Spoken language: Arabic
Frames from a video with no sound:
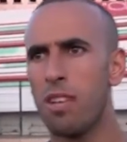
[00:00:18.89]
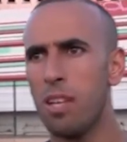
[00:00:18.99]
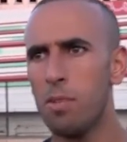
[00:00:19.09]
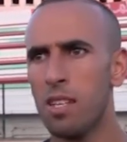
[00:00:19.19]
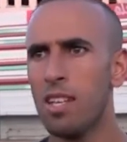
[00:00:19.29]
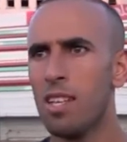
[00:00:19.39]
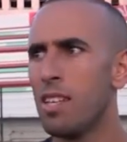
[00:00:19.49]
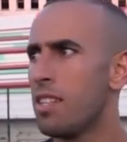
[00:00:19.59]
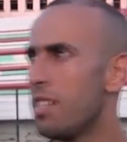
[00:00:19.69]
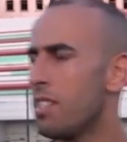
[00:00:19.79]
اللعب
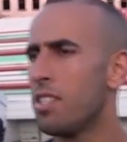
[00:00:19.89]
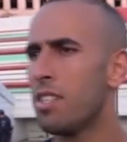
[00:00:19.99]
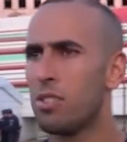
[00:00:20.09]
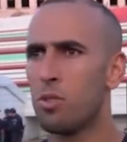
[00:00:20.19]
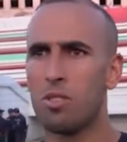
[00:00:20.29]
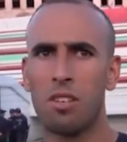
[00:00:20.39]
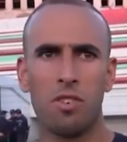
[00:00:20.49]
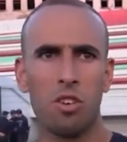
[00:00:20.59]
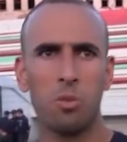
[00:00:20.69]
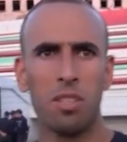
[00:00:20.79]
يعني سوء
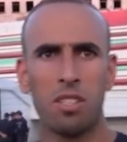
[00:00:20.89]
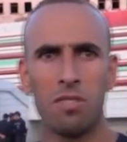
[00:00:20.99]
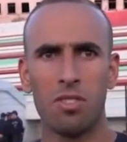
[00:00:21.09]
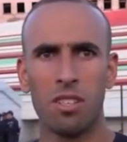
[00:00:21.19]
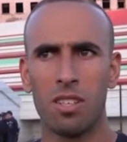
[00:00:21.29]
تفاهم يعني في